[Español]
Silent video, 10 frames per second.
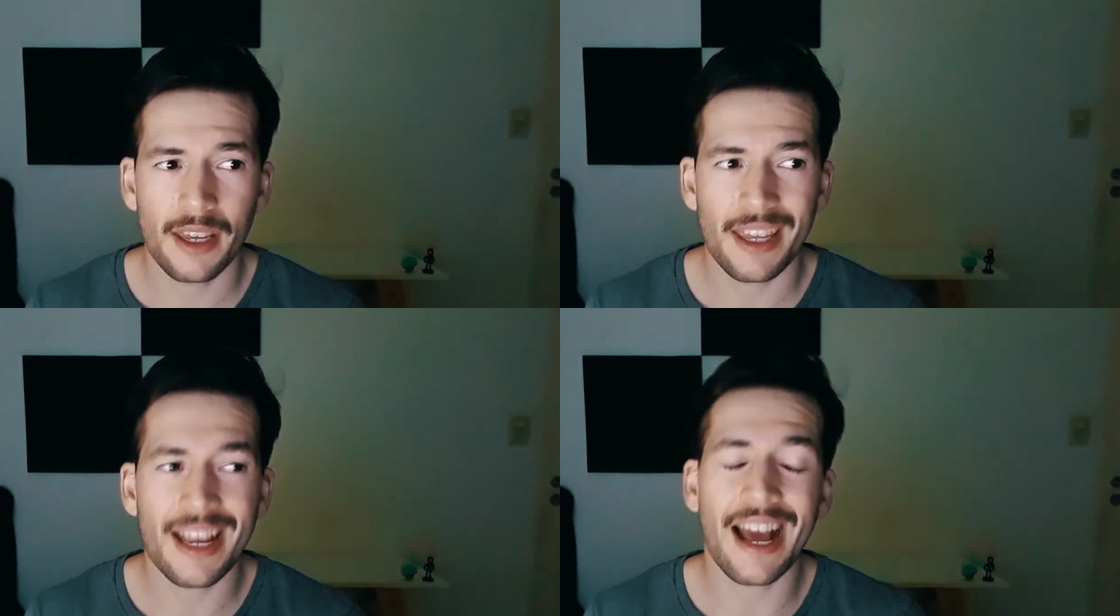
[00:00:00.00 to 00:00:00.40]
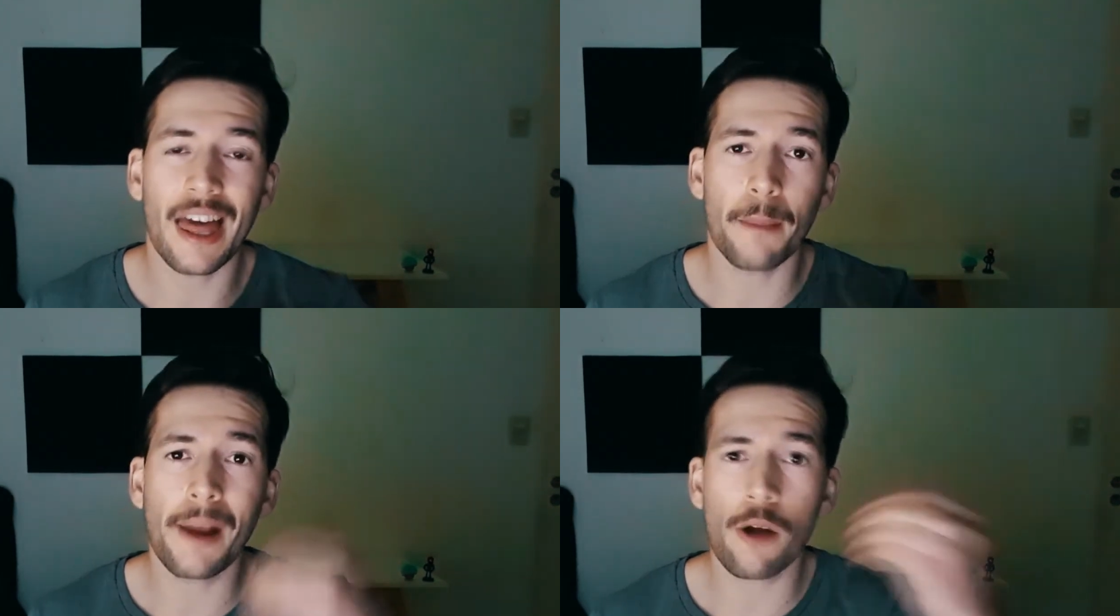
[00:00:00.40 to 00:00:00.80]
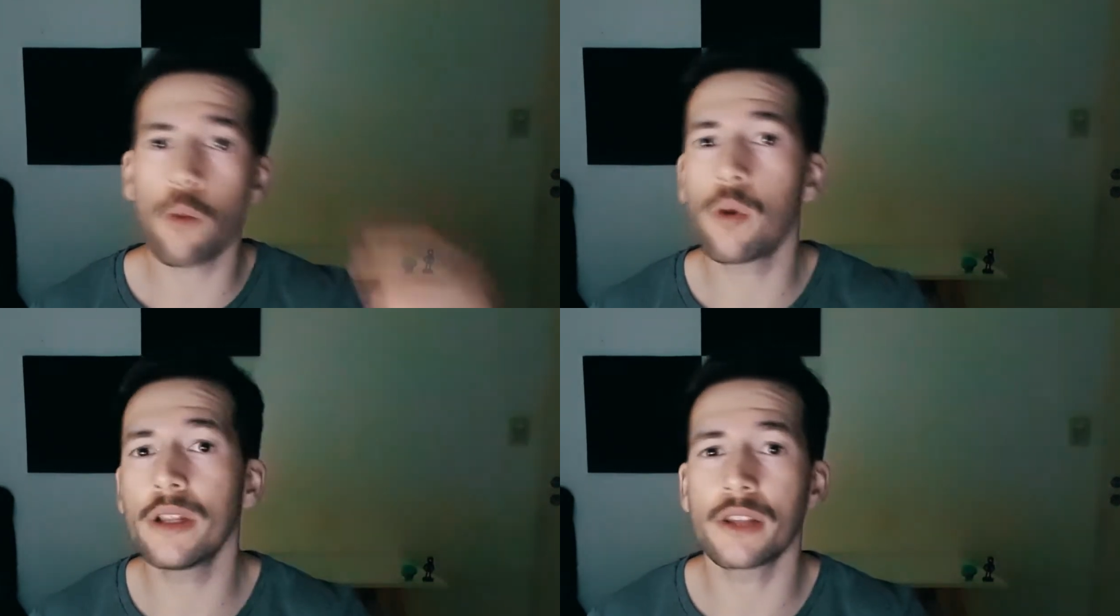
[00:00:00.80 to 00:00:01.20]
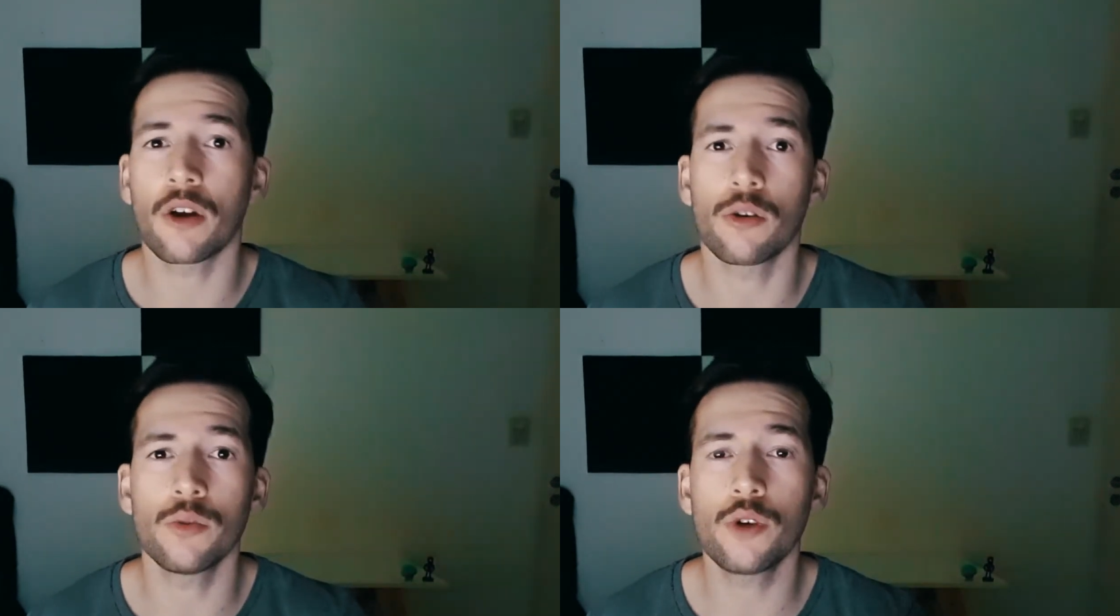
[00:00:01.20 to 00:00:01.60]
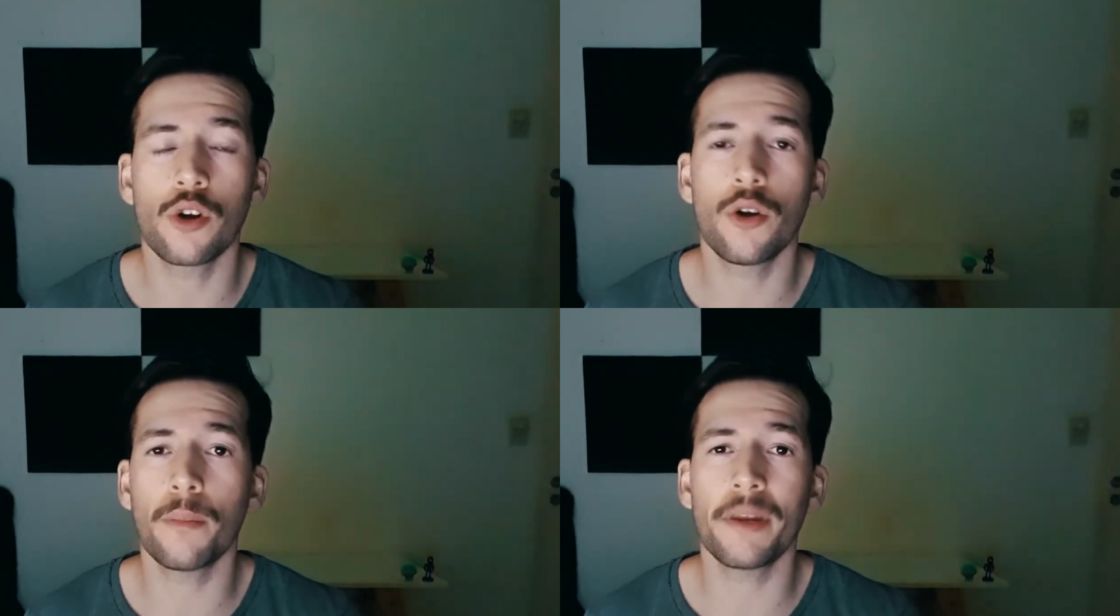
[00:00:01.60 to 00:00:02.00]
y que además cuente con unos
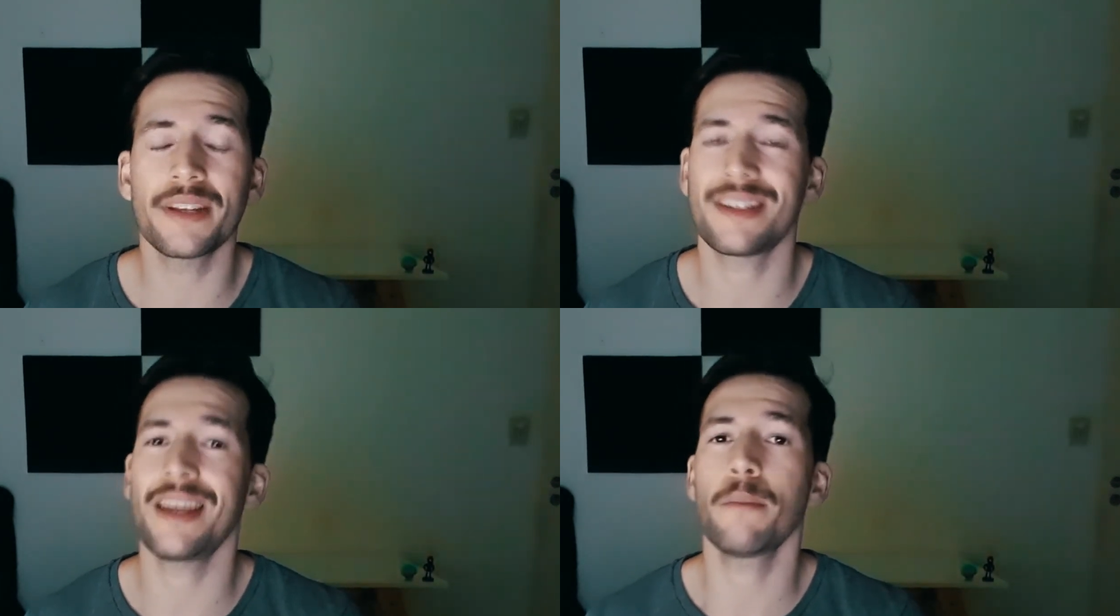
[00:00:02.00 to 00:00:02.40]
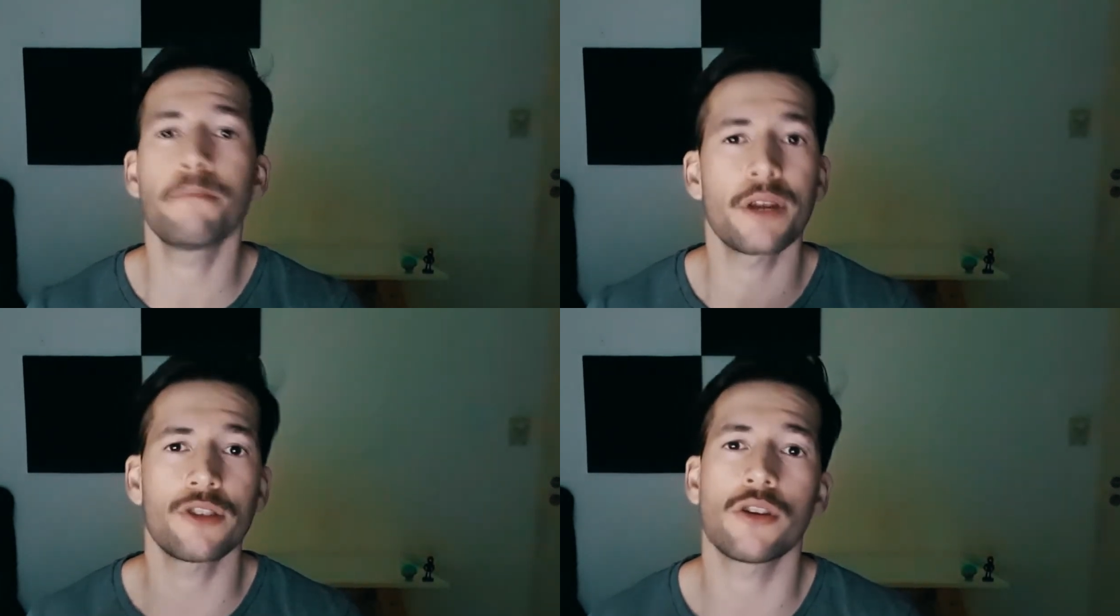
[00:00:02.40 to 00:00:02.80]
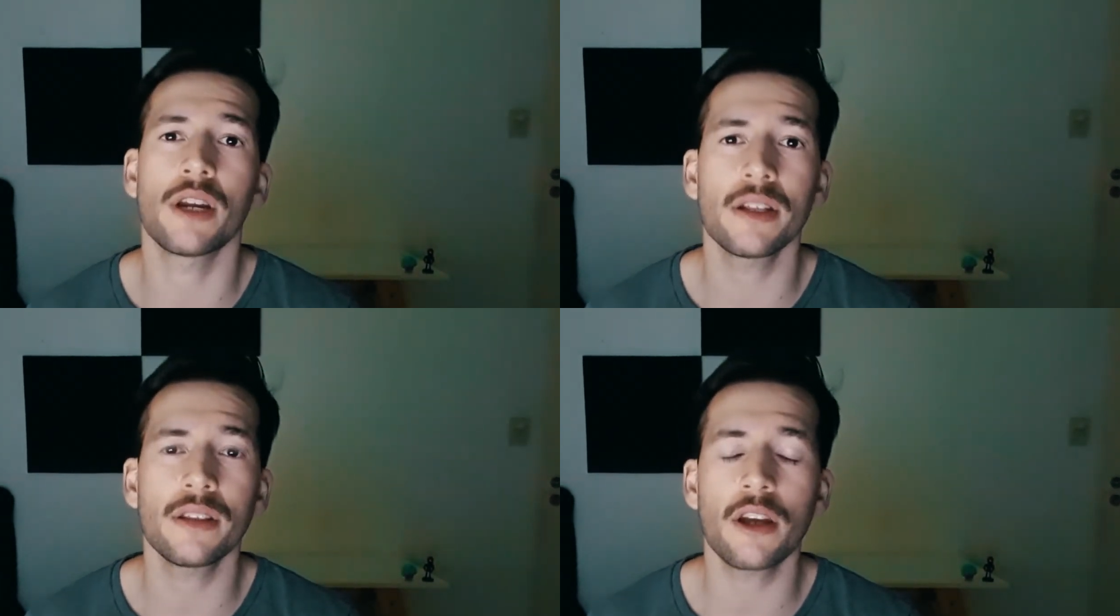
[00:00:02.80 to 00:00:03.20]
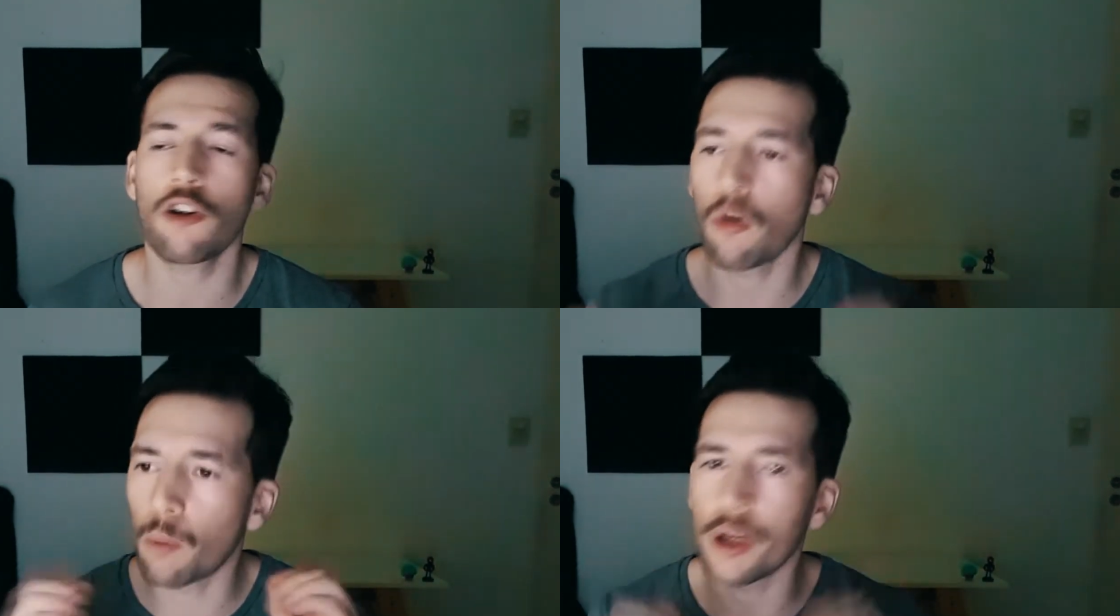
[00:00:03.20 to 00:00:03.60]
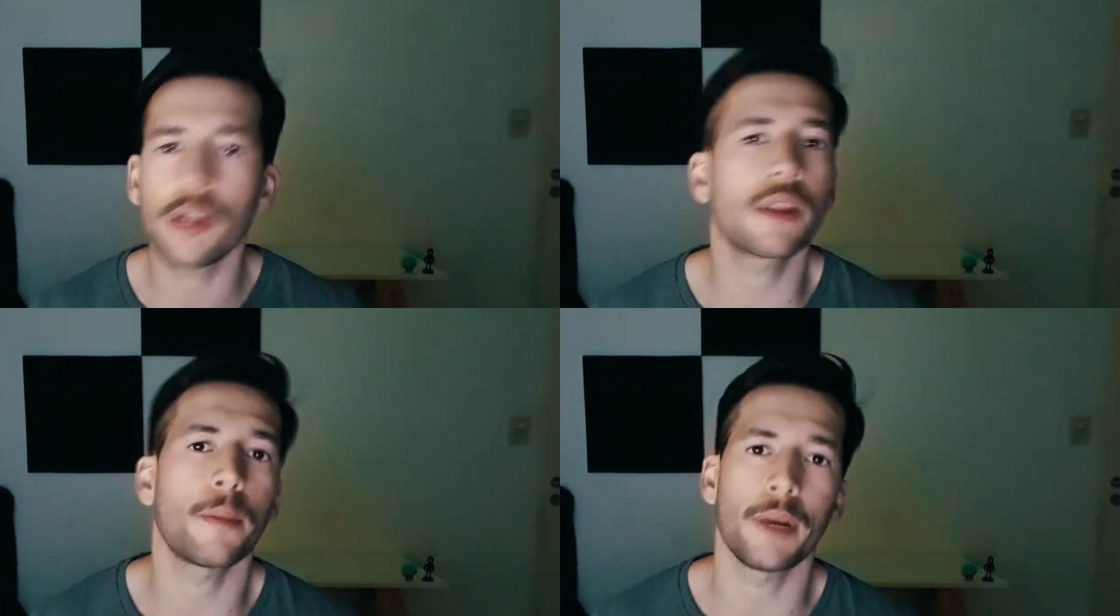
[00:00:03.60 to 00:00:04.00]
nombres impresionantes como en
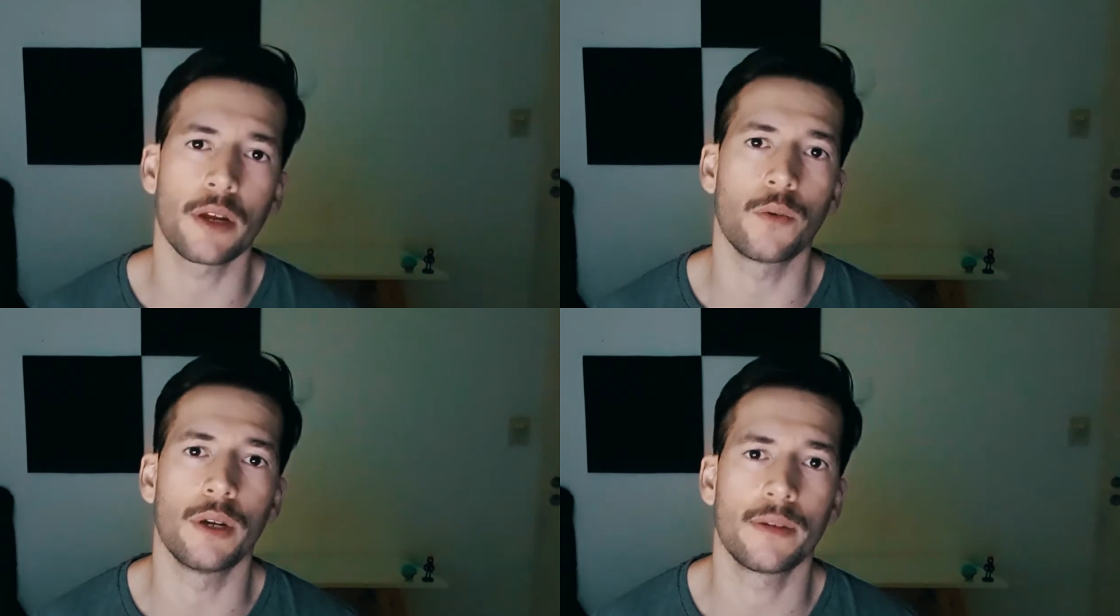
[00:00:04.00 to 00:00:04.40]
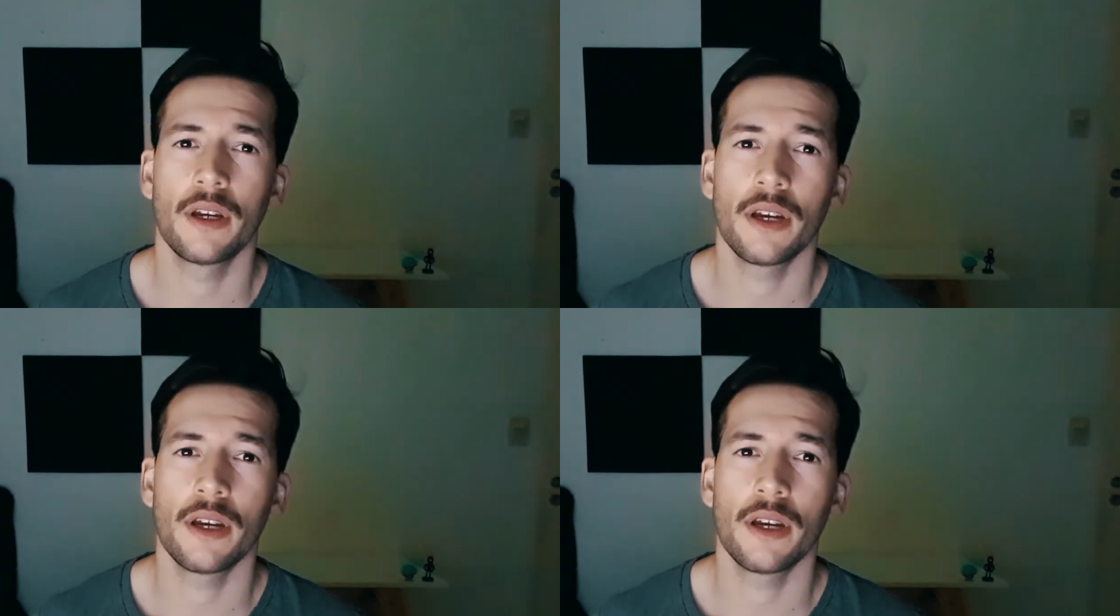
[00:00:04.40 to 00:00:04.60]
esta película.